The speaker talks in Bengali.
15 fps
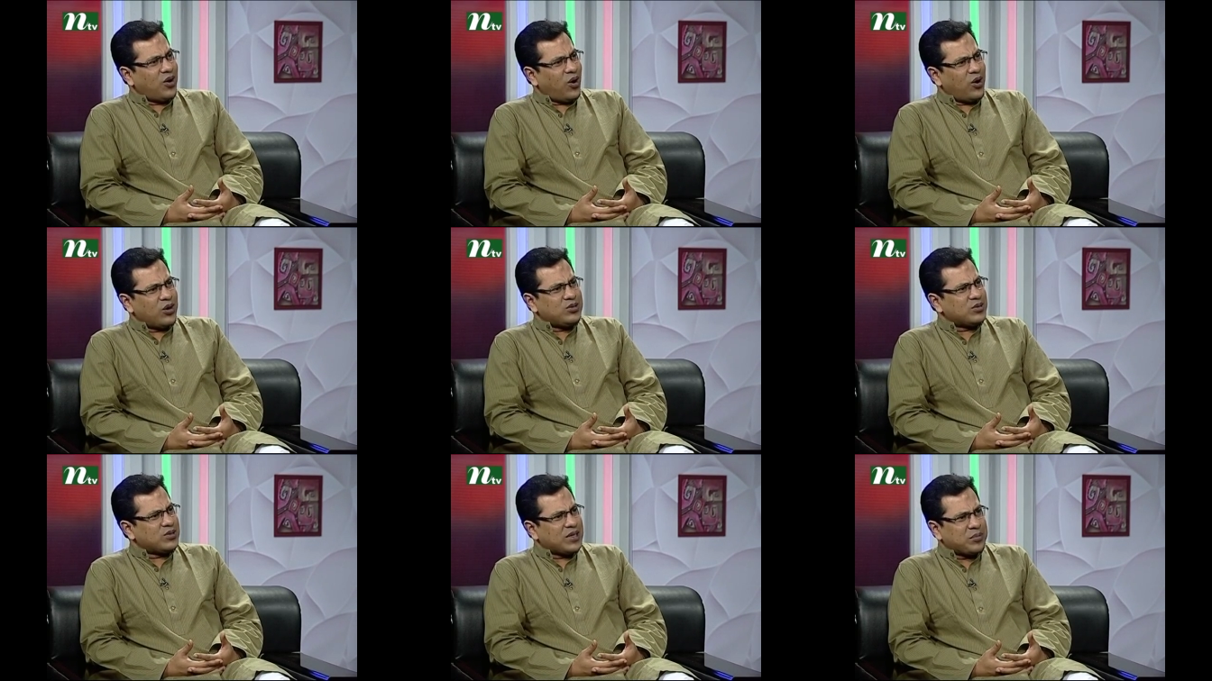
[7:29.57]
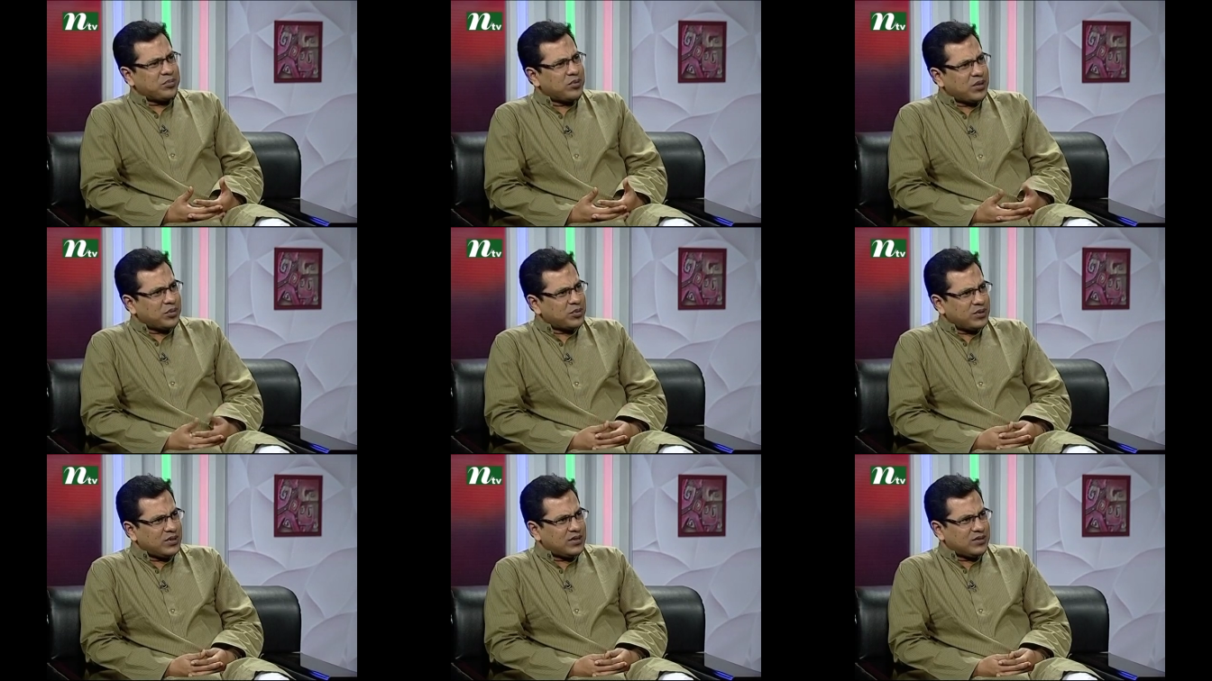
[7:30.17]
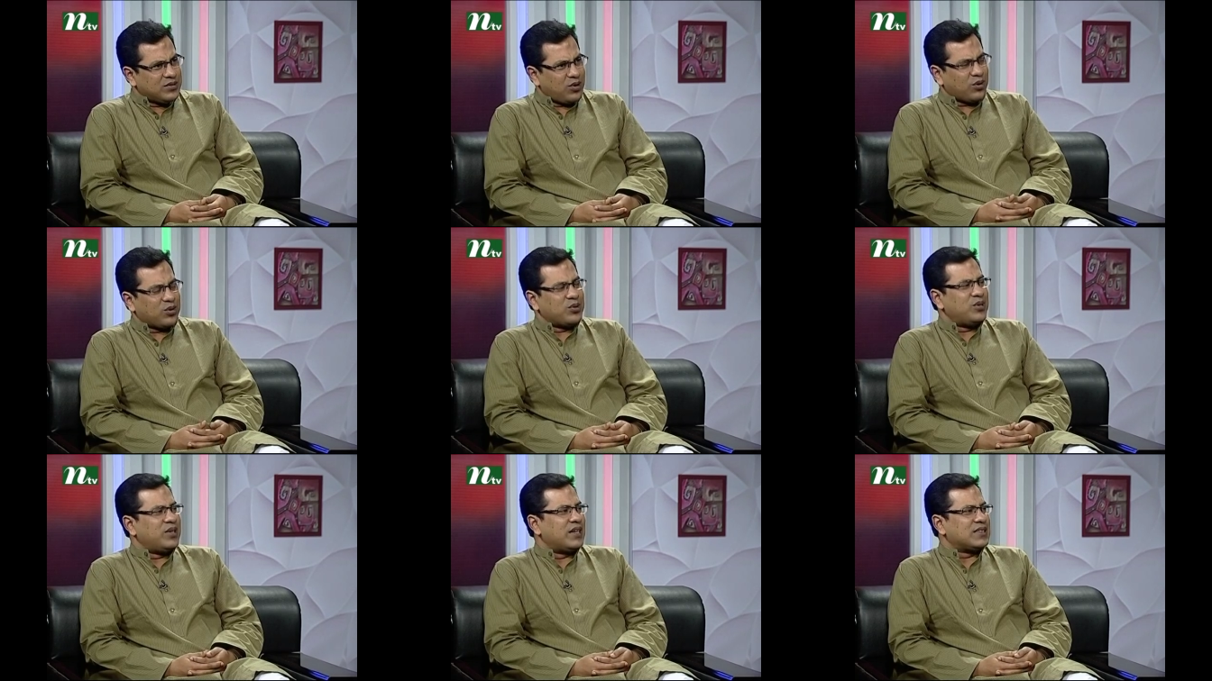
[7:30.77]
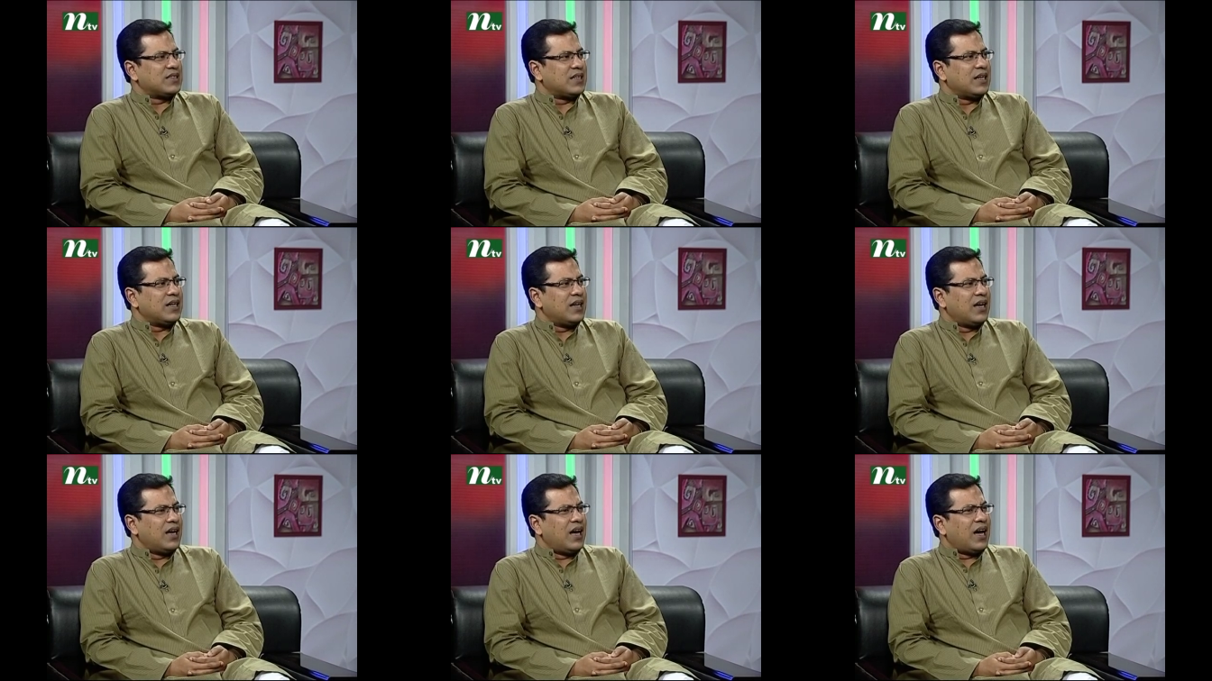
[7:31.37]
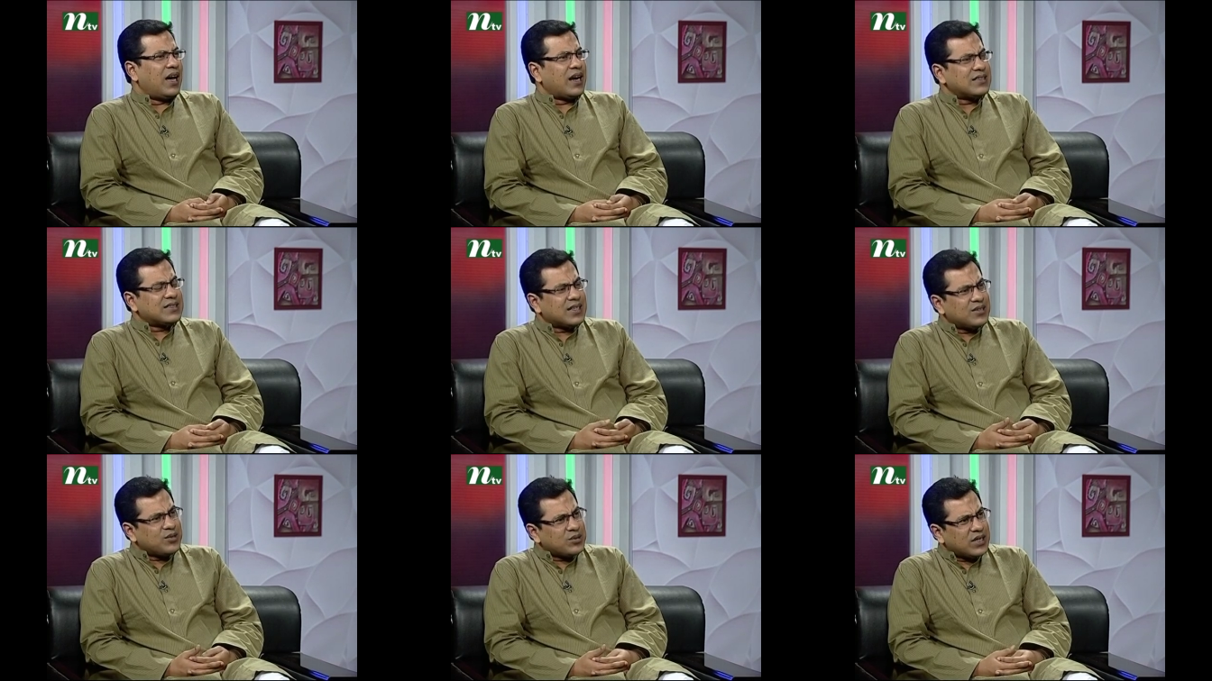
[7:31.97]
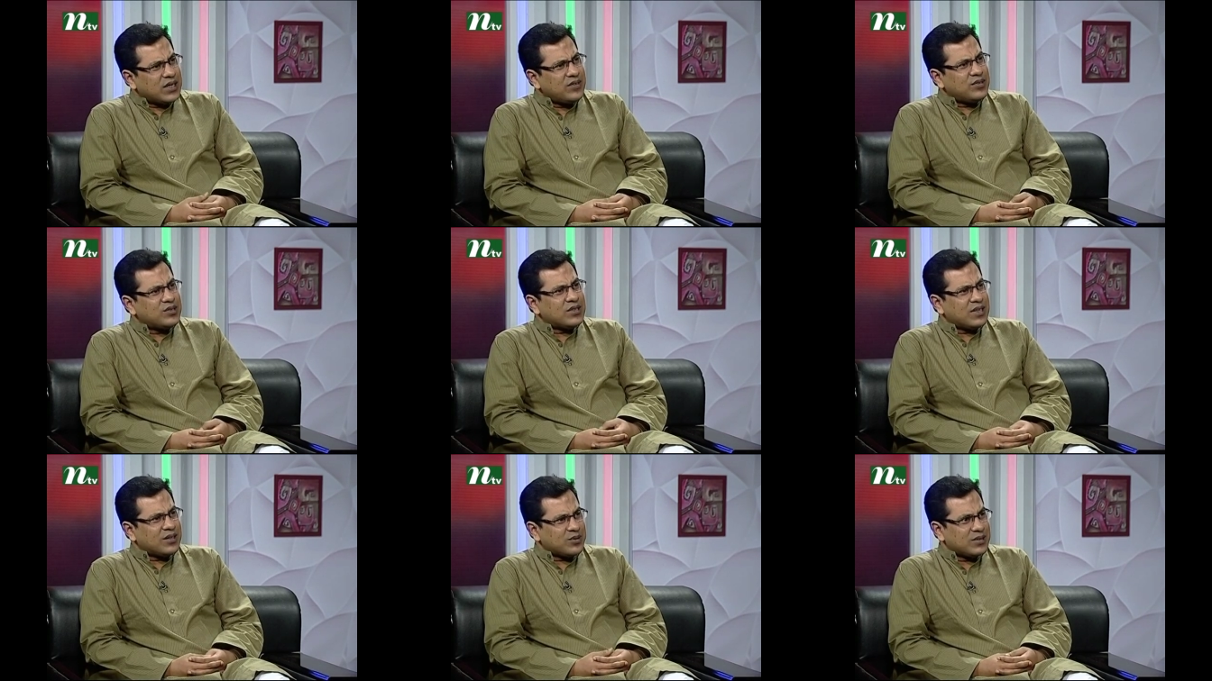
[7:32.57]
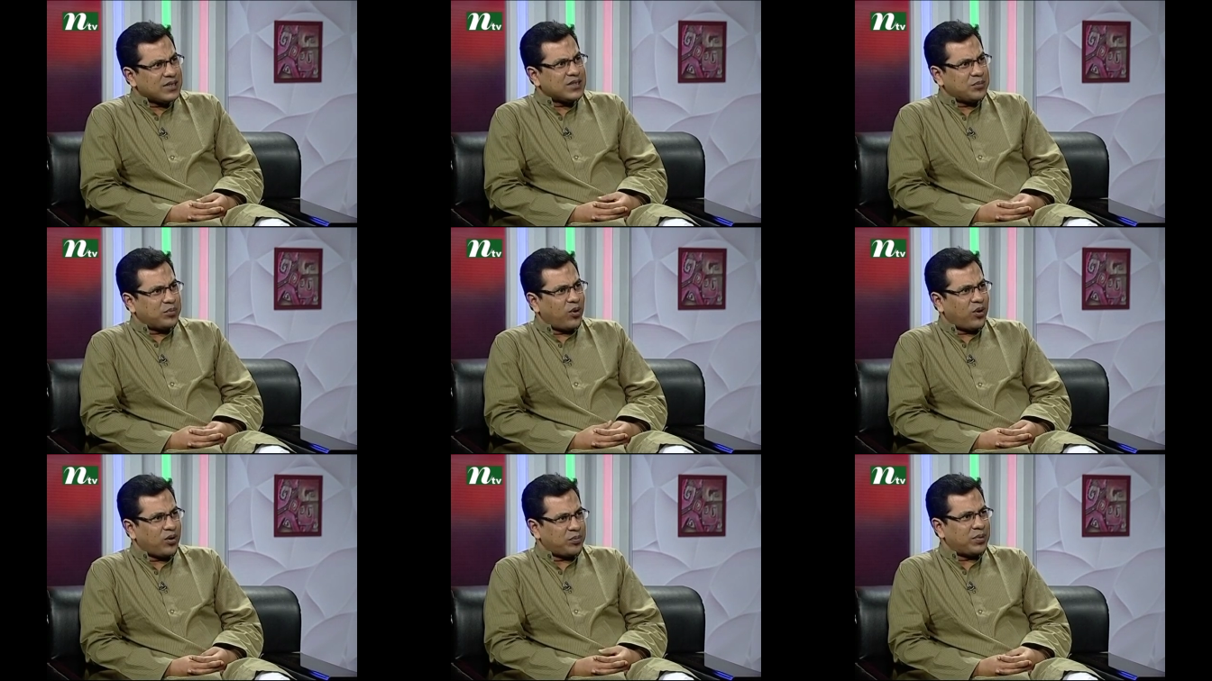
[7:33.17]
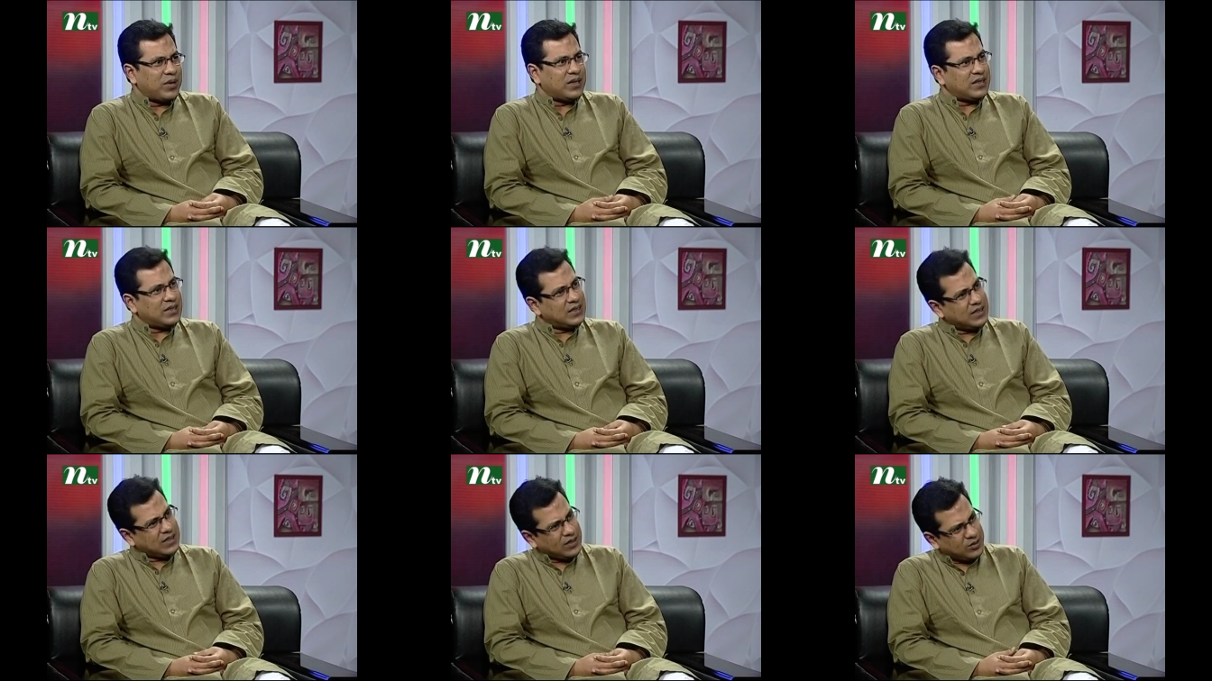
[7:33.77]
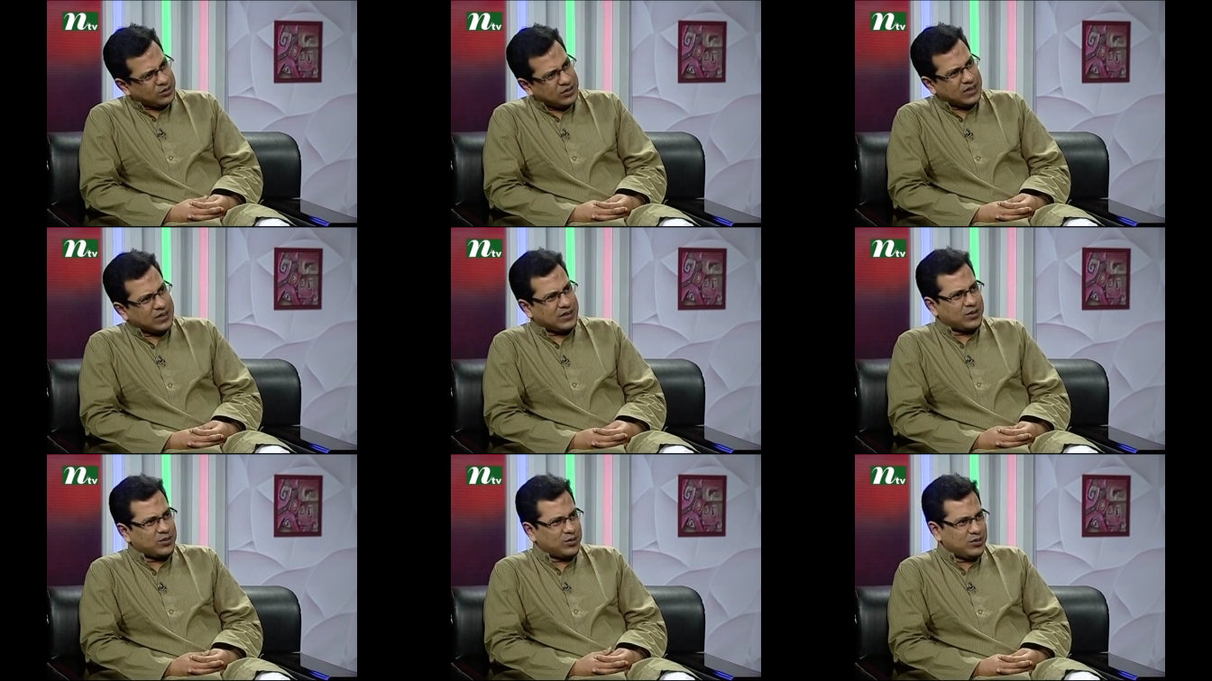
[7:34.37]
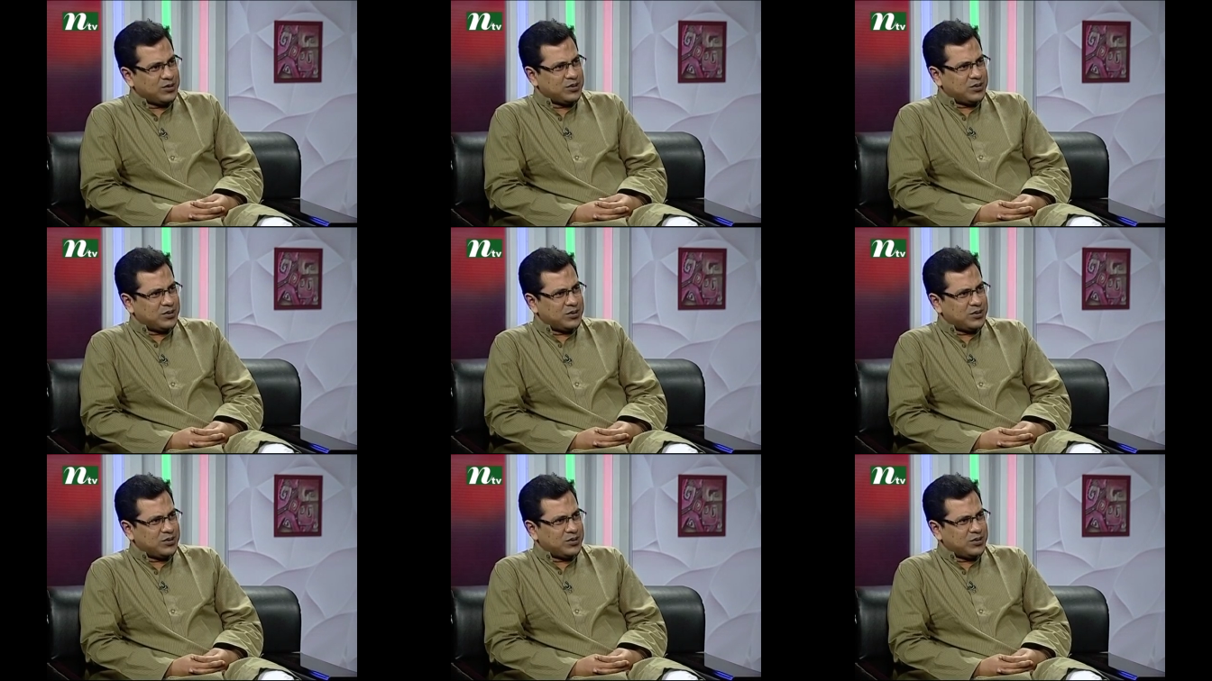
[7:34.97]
হয়তো তার পুরোপুরি কখনোই আসে না আর আজকাল তো টেলিভিশন নাটক দেখতে ভয় পাই নিজের নাটক দেখতেও